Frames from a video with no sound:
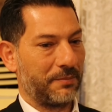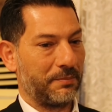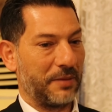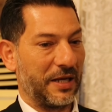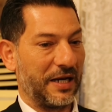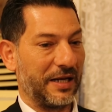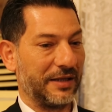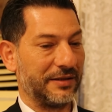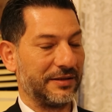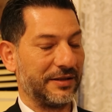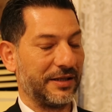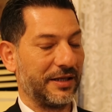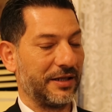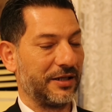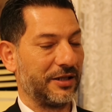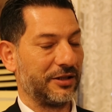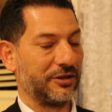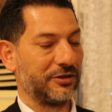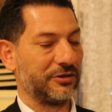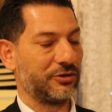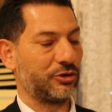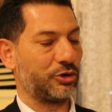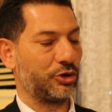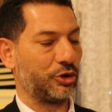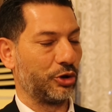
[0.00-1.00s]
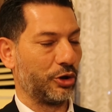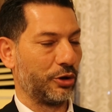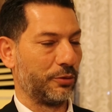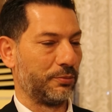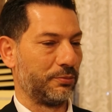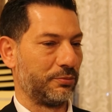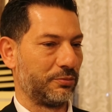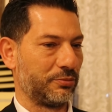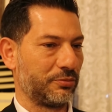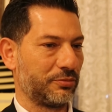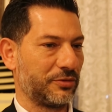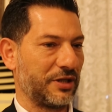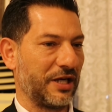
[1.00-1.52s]
belediyenin tüm
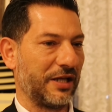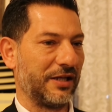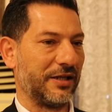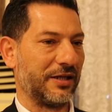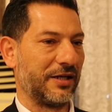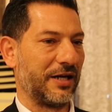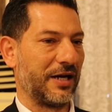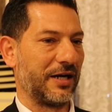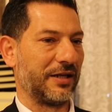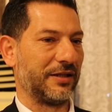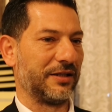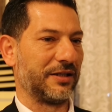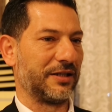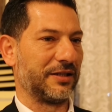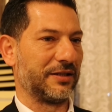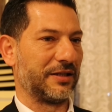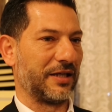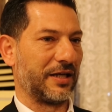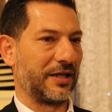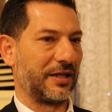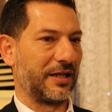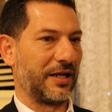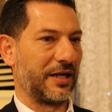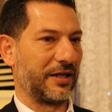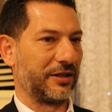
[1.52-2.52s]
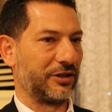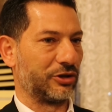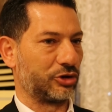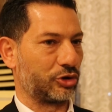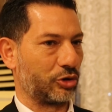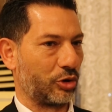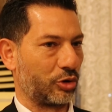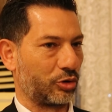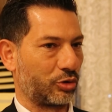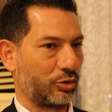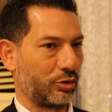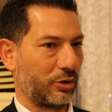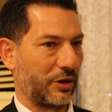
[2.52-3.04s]
gelirlerini, giderlerini
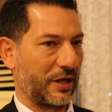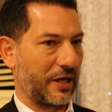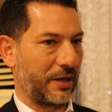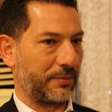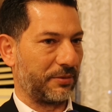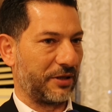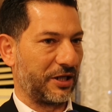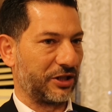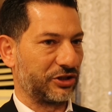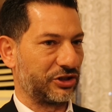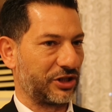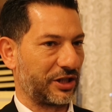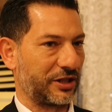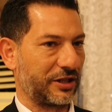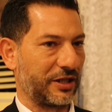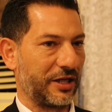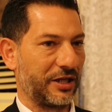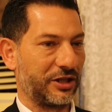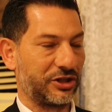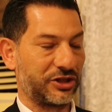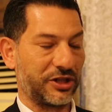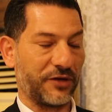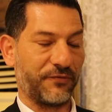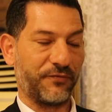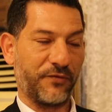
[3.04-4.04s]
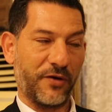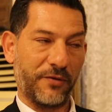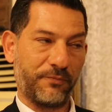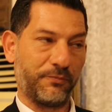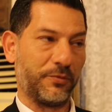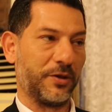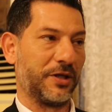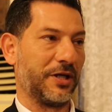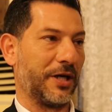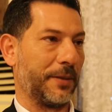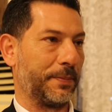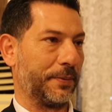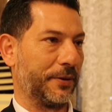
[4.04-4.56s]
sorgulayabilecekleri şeffaf
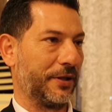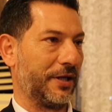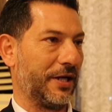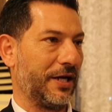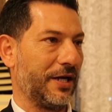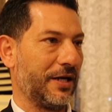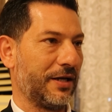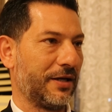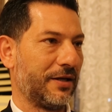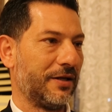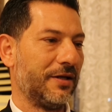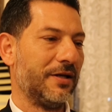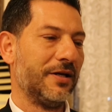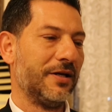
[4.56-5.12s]
bir yapıyla